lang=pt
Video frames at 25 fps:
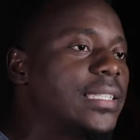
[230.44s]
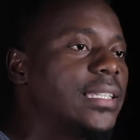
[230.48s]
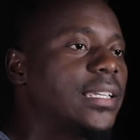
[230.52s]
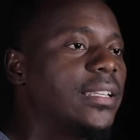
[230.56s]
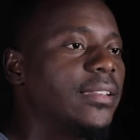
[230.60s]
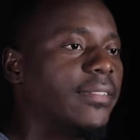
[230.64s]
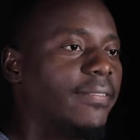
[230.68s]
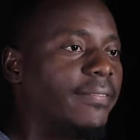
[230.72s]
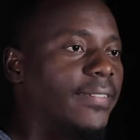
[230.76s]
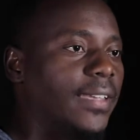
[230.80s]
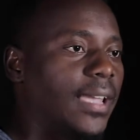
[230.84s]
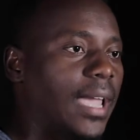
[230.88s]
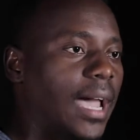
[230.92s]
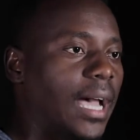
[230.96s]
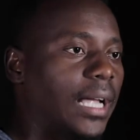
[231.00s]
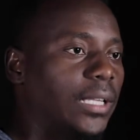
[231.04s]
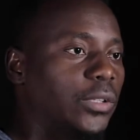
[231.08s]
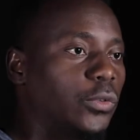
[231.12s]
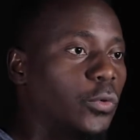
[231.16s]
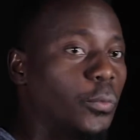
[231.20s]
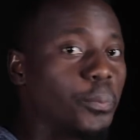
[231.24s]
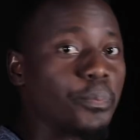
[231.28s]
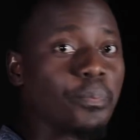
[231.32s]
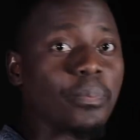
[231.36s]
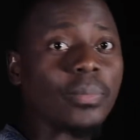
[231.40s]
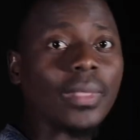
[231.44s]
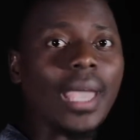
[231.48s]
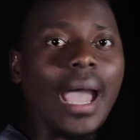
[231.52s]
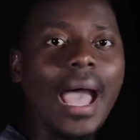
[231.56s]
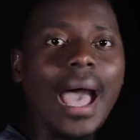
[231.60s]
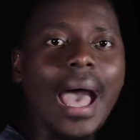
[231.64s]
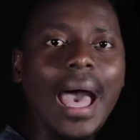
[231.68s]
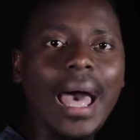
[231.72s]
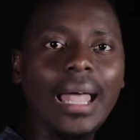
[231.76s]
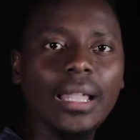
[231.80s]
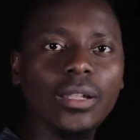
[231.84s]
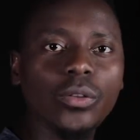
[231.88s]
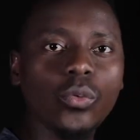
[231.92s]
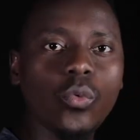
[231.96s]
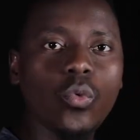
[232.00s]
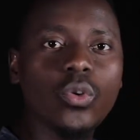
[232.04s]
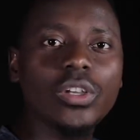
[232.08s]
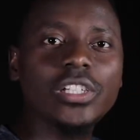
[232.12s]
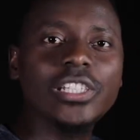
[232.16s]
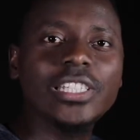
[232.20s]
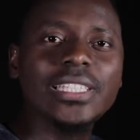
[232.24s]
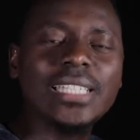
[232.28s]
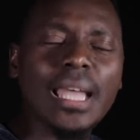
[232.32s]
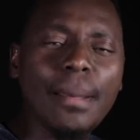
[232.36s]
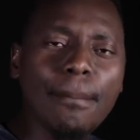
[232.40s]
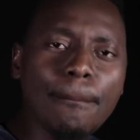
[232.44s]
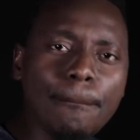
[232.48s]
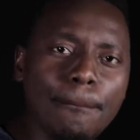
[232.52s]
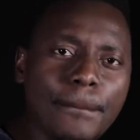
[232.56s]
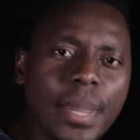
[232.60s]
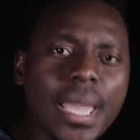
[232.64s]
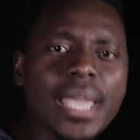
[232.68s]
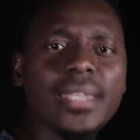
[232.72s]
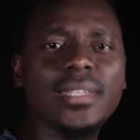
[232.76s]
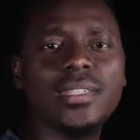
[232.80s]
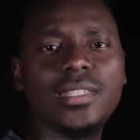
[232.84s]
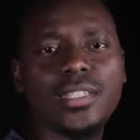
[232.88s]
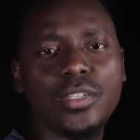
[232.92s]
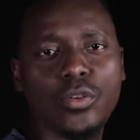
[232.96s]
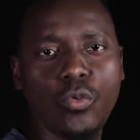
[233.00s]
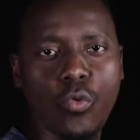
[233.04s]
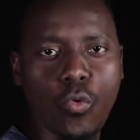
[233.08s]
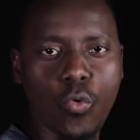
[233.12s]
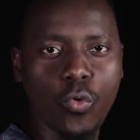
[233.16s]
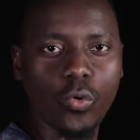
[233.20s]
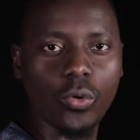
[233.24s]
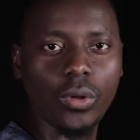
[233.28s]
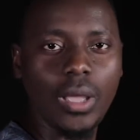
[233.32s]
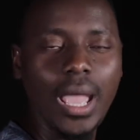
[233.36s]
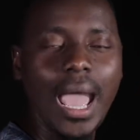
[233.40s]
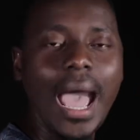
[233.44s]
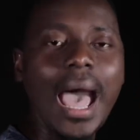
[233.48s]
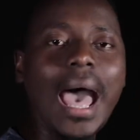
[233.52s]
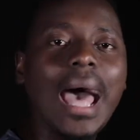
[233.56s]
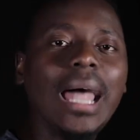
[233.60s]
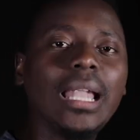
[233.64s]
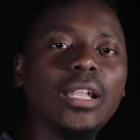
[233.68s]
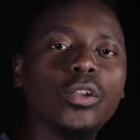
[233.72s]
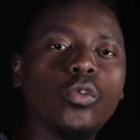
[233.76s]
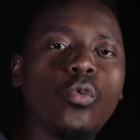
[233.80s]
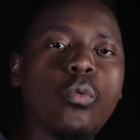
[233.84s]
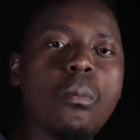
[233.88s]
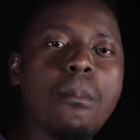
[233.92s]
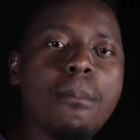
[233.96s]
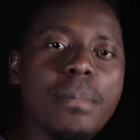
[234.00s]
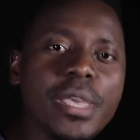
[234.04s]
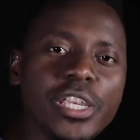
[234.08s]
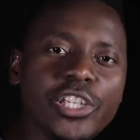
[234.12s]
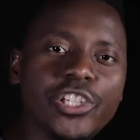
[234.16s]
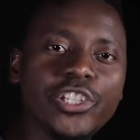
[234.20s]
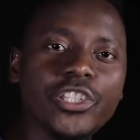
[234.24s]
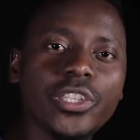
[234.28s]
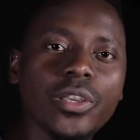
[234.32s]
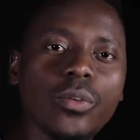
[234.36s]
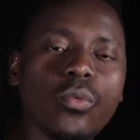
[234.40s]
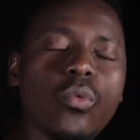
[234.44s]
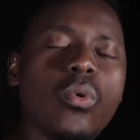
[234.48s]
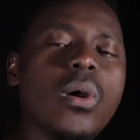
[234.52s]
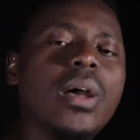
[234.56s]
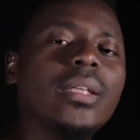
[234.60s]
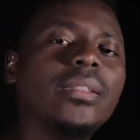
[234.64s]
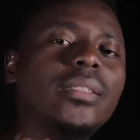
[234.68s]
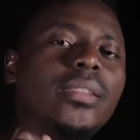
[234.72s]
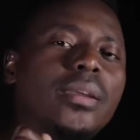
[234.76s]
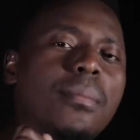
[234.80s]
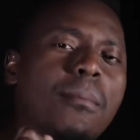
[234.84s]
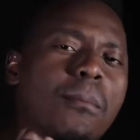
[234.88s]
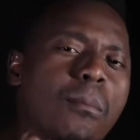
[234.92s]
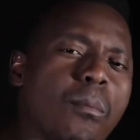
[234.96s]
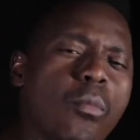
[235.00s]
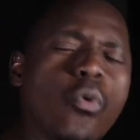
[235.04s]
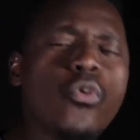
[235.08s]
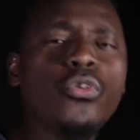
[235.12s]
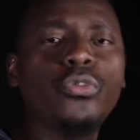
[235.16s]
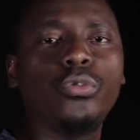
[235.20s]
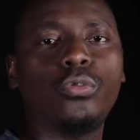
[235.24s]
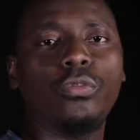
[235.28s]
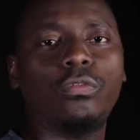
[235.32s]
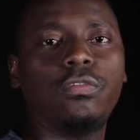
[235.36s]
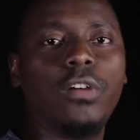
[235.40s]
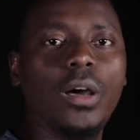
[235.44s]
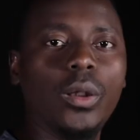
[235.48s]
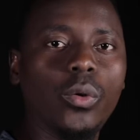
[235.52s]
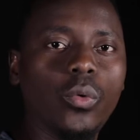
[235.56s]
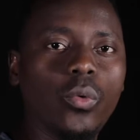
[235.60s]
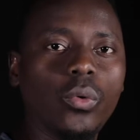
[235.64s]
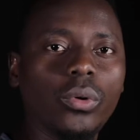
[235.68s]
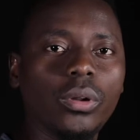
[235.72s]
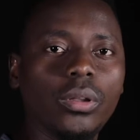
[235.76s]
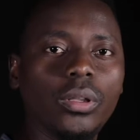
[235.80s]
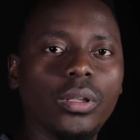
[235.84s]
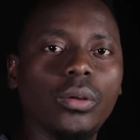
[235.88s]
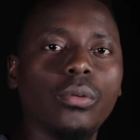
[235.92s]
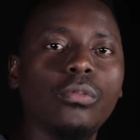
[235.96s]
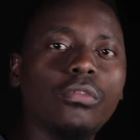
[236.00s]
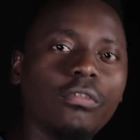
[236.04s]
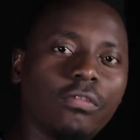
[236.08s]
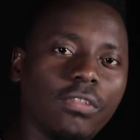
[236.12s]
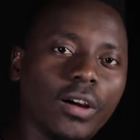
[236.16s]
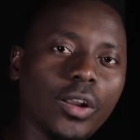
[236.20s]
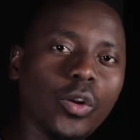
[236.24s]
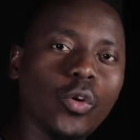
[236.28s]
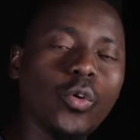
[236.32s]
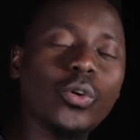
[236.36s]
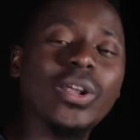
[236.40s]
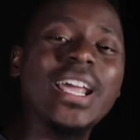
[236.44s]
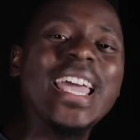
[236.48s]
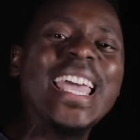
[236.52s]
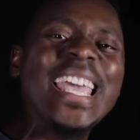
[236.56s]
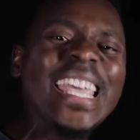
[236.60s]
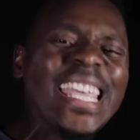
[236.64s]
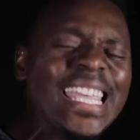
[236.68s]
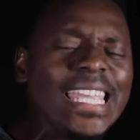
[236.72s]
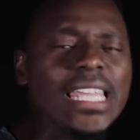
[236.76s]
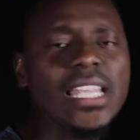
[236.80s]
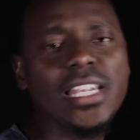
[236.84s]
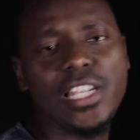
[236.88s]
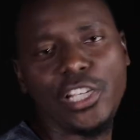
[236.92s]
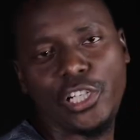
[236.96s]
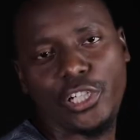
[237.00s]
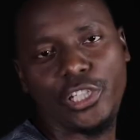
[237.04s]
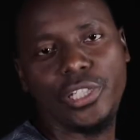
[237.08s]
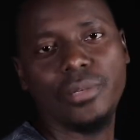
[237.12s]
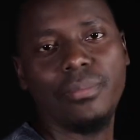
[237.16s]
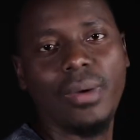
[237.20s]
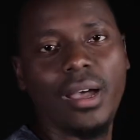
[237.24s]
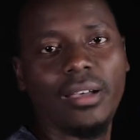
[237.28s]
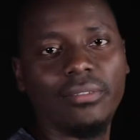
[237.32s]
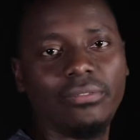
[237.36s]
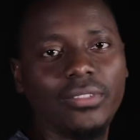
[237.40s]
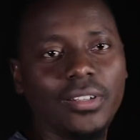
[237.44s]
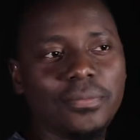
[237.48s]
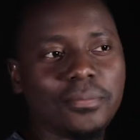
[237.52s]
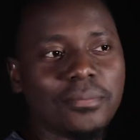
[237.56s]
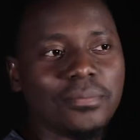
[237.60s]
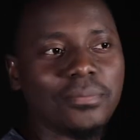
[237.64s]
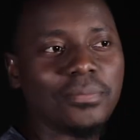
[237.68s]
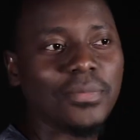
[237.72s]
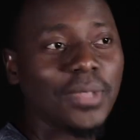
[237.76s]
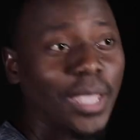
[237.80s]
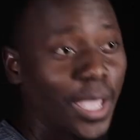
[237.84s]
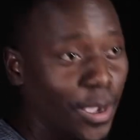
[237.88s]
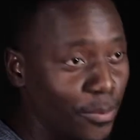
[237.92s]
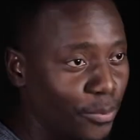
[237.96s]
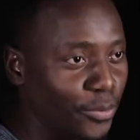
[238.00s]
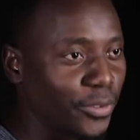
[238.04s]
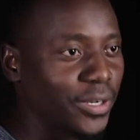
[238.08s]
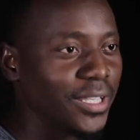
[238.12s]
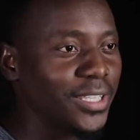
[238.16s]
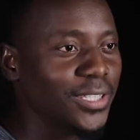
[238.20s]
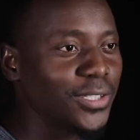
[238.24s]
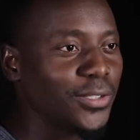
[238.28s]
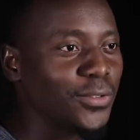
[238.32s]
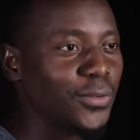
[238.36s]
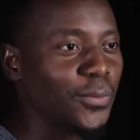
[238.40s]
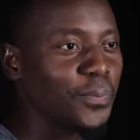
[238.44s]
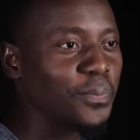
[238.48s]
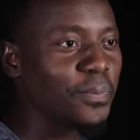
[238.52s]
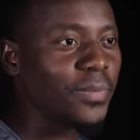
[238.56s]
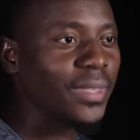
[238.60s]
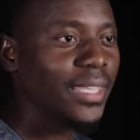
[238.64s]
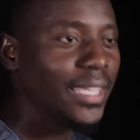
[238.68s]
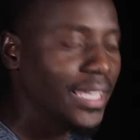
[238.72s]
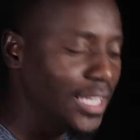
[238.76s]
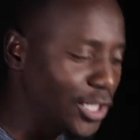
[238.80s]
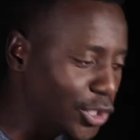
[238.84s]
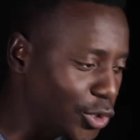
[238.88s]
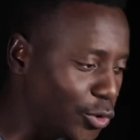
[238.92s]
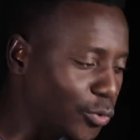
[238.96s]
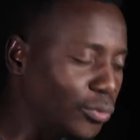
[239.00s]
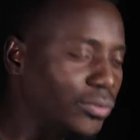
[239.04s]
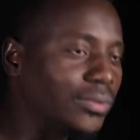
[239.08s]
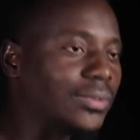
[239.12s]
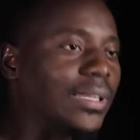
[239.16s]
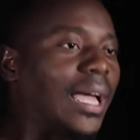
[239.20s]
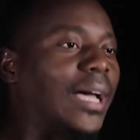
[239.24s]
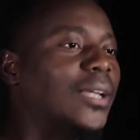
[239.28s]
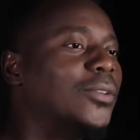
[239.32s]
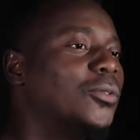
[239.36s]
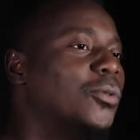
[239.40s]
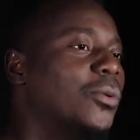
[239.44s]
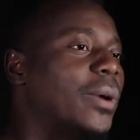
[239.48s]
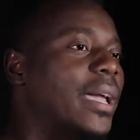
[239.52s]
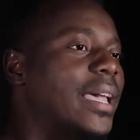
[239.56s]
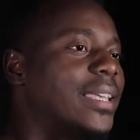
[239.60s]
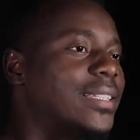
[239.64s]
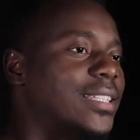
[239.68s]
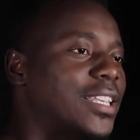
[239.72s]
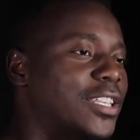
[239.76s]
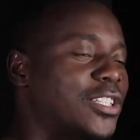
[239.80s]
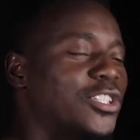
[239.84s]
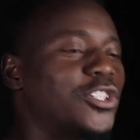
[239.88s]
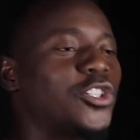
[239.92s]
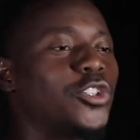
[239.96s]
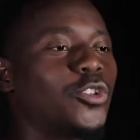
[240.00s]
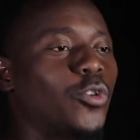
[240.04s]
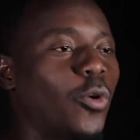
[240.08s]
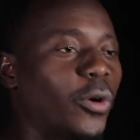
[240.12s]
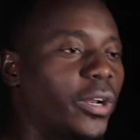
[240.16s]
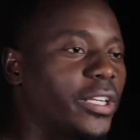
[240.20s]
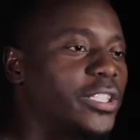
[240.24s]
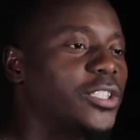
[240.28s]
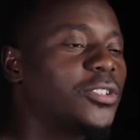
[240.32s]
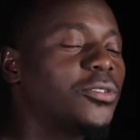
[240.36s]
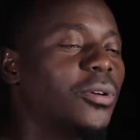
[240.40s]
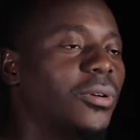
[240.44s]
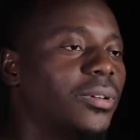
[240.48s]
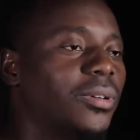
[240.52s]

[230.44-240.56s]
significado a algo que está bem seguro, algo místico de muito valor, um valor inestimável. É por isso que juntando essas histórias